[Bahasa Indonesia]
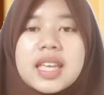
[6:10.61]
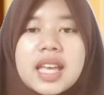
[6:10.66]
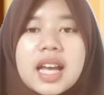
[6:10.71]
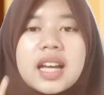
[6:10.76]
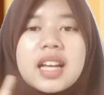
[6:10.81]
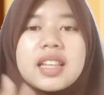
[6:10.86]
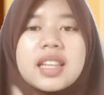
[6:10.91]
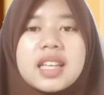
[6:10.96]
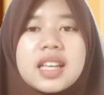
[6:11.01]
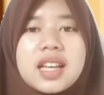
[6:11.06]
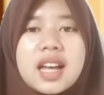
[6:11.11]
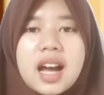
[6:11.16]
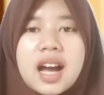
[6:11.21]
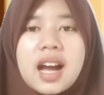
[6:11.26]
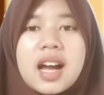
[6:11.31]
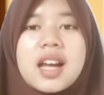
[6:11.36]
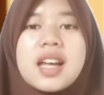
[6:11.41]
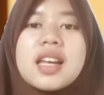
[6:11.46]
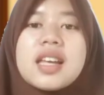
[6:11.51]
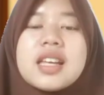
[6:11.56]
Yang
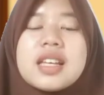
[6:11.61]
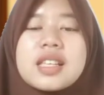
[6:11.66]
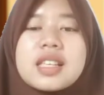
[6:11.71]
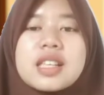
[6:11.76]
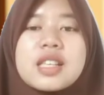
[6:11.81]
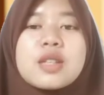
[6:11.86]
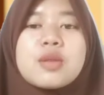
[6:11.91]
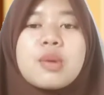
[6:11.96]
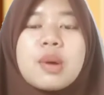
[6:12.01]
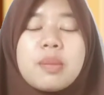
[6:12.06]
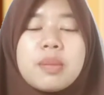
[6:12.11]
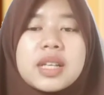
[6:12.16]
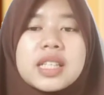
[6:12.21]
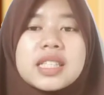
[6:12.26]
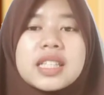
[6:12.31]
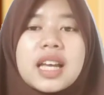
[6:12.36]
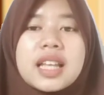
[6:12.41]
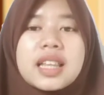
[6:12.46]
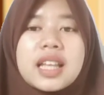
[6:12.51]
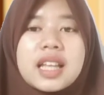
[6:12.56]
ketiga, siswa
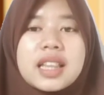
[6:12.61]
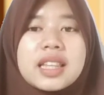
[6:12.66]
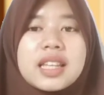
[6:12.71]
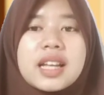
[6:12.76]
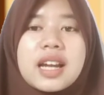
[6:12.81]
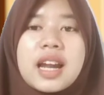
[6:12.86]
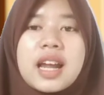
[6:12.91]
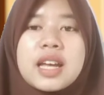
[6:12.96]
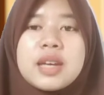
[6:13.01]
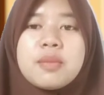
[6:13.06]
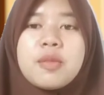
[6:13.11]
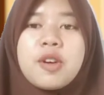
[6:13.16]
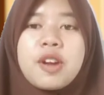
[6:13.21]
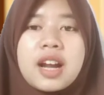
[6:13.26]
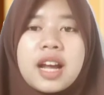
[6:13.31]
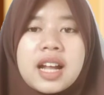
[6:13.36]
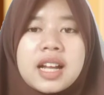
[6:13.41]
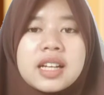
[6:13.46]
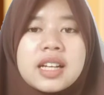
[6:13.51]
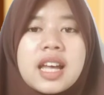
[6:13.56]
mencatat nilai
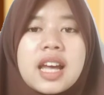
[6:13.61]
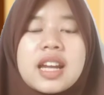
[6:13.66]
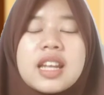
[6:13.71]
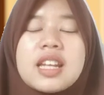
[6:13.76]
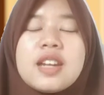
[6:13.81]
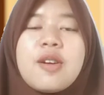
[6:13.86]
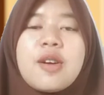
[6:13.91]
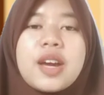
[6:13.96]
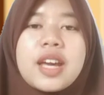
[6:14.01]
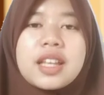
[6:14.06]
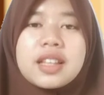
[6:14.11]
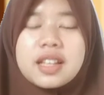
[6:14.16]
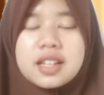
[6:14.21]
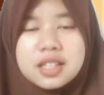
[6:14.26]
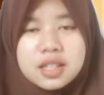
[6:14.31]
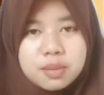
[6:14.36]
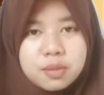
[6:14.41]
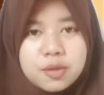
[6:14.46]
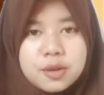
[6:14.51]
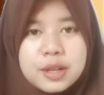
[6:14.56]
moral dari dongeng
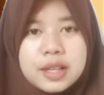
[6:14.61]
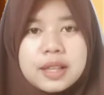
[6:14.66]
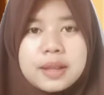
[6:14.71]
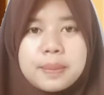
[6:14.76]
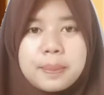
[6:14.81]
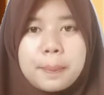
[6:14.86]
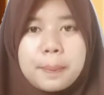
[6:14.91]
tersebut.